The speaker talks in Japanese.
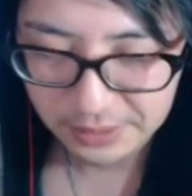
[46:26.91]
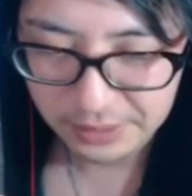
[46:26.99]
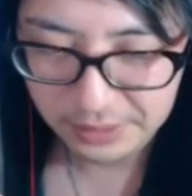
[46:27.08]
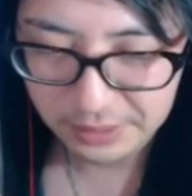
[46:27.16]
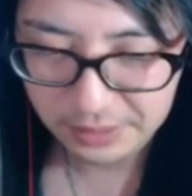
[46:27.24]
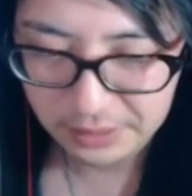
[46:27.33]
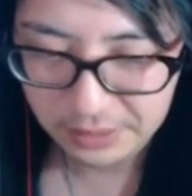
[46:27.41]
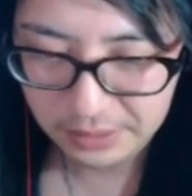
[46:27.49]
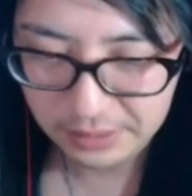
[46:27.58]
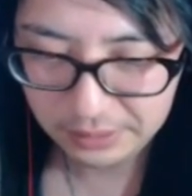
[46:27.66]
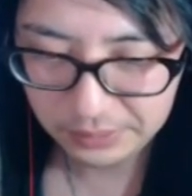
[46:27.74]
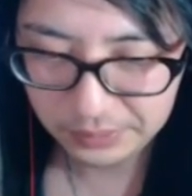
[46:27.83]

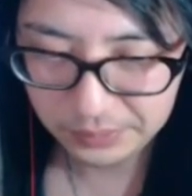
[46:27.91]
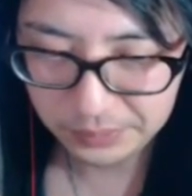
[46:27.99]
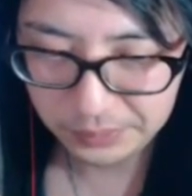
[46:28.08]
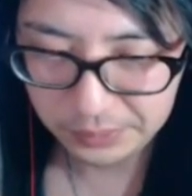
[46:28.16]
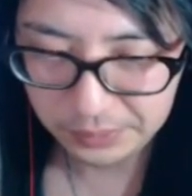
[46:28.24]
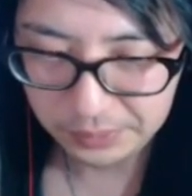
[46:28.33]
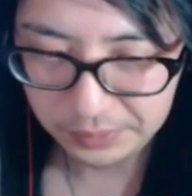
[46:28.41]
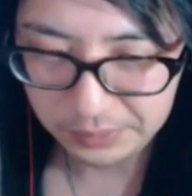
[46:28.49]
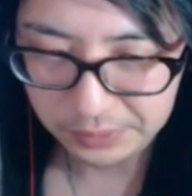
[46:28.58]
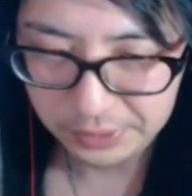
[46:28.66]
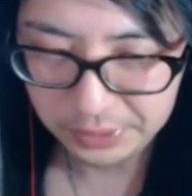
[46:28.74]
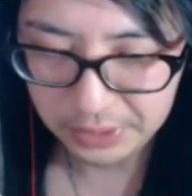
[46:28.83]

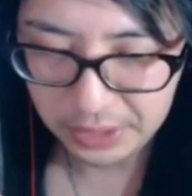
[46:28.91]
光